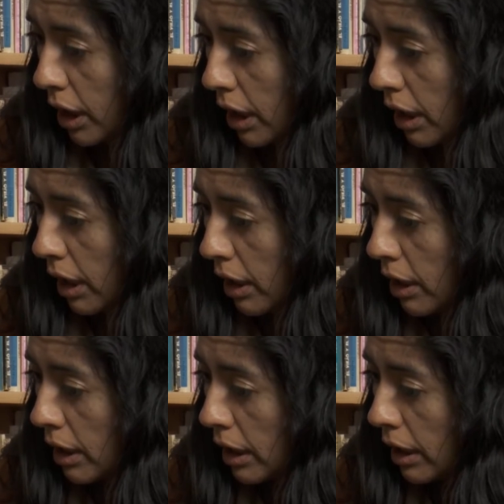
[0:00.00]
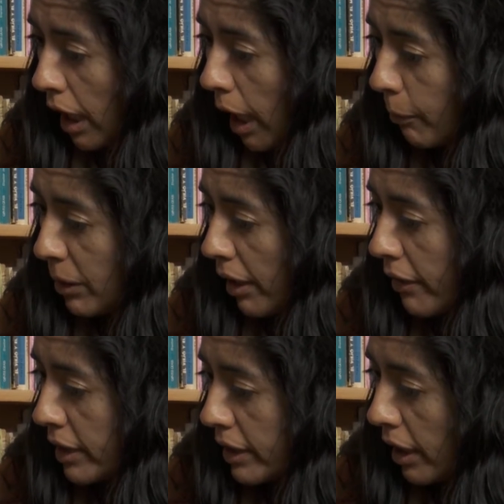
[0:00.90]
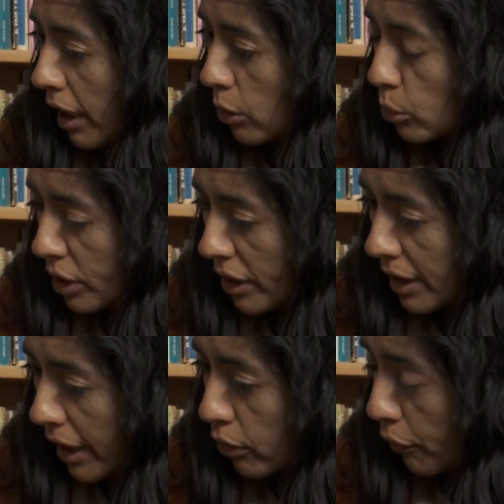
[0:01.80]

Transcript: que habla de que algunas de las